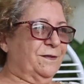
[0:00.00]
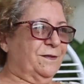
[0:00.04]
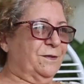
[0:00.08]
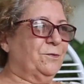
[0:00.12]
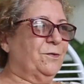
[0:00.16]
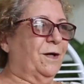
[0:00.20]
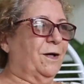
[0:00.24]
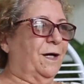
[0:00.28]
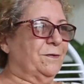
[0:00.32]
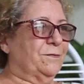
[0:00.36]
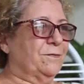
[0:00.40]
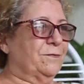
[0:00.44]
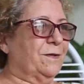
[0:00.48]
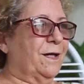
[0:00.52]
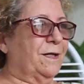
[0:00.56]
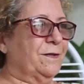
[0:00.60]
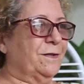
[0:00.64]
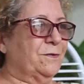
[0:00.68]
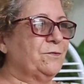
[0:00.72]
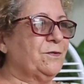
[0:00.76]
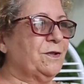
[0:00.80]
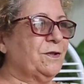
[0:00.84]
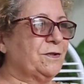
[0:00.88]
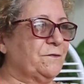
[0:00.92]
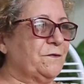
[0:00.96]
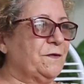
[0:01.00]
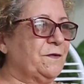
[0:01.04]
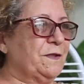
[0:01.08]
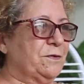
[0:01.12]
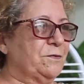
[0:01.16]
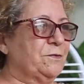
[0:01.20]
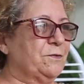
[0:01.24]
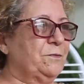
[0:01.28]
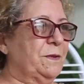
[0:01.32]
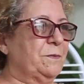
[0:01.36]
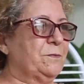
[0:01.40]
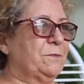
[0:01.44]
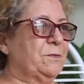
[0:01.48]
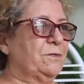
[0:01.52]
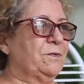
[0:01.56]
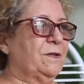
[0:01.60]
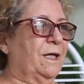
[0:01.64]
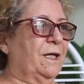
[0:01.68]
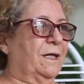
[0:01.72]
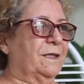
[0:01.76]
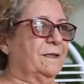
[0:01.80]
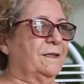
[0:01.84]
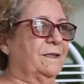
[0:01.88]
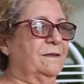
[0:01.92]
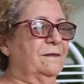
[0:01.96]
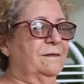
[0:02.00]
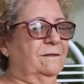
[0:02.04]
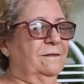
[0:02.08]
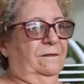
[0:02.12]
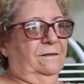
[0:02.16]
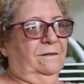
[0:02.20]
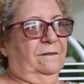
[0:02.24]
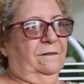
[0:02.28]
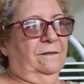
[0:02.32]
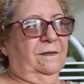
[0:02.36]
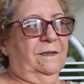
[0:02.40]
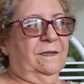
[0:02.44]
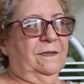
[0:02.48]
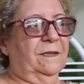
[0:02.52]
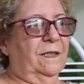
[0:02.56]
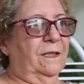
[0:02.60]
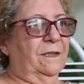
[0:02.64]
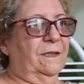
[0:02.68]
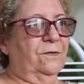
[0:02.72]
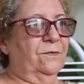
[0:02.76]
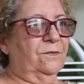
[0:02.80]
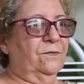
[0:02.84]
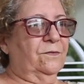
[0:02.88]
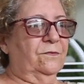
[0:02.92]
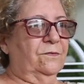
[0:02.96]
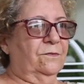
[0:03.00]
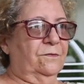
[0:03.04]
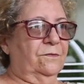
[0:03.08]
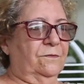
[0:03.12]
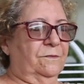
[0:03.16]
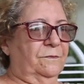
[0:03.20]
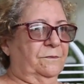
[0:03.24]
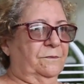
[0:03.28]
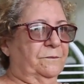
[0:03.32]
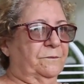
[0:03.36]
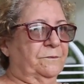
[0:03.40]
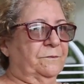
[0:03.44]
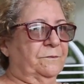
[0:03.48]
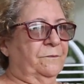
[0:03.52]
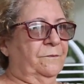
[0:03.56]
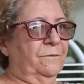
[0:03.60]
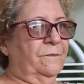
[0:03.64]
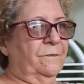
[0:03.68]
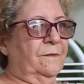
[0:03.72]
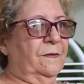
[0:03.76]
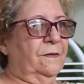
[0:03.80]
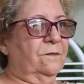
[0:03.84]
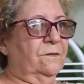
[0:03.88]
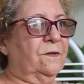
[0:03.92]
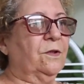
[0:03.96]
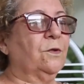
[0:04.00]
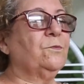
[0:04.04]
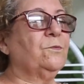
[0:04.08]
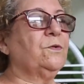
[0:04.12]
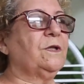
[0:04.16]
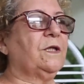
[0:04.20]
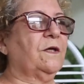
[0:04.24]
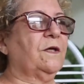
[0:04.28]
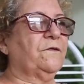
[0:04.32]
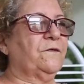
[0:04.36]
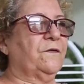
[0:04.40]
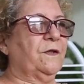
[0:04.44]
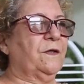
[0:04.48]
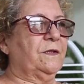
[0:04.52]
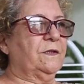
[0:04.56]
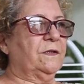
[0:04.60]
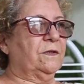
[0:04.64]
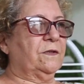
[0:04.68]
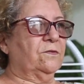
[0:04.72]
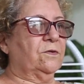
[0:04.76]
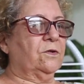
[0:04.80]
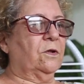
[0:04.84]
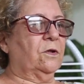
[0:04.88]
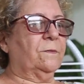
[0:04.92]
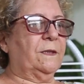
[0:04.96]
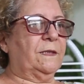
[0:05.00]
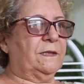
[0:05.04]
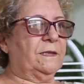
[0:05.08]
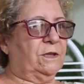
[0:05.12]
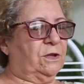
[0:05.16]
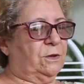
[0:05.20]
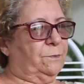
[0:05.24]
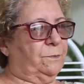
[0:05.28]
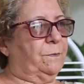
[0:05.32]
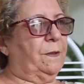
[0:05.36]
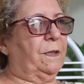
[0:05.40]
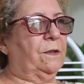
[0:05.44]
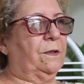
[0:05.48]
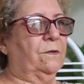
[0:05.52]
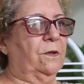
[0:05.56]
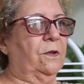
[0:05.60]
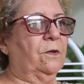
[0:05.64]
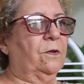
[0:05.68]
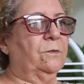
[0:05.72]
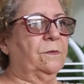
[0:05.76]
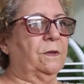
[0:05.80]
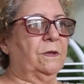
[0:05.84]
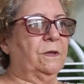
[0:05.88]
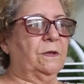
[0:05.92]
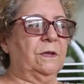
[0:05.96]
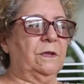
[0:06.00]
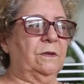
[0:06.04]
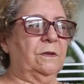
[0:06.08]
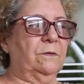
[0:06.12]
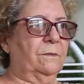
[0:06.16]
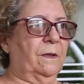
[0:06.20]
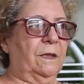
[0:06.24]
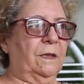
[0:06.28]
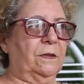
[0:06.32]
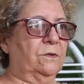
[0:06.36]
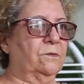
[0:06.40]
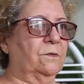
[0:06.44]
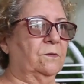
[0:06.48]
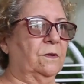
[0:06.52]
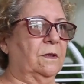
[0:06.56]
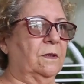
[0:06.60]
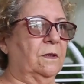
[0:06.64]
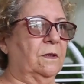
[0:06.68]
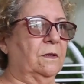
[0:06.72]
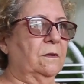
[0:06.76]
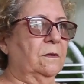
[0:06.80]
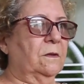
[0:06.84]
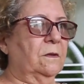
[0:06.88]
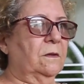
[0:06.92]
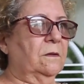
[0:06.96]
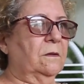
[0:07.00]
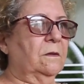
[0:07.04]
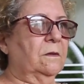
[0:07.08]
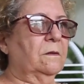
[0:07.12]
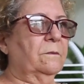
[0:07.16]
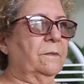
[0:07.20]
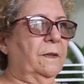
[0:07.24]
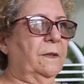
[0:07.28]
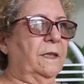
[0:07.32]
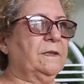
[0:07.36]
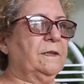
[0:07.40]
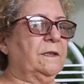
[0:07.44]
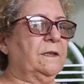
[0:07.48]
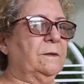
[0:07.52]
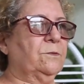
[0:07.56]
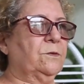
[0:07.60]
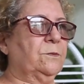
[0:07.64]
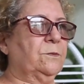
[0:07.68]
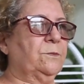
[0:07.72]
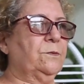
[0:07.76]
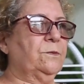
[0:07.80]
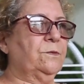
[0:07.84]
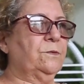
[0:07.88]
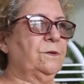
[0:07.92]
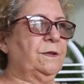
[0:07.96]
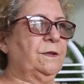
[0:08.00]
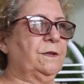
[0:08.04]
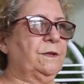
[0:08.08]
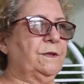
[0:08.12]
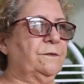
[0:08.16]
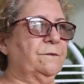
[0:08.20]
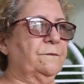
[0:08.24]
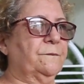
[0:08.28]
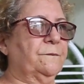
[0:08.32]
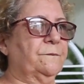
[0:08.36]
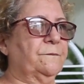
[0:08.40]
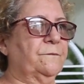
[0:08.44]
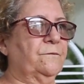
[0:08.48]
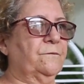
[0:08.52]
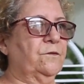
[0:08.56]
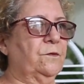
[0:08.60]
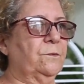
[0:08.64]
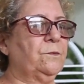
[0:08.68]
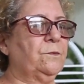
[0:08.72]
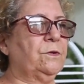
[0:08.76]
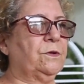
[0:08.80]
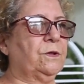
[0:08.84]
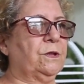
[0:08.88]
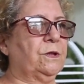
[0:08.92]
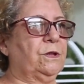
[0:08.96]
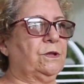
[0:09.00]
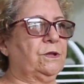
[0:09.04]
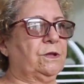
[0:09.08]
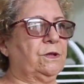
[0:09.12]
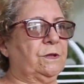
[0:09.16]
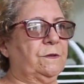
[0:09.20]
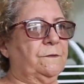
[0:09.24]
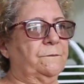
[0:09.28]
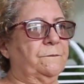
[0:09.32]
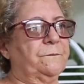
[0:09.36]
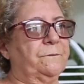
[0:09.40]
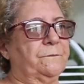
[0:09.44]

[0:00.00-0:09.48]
Que o raio não cai duas vezes no mesmo lugar, né? Isso aí eu não tenho muita fé nisso, não, mas espero realmente que mais nunca passemos por isso. Foi muito triste.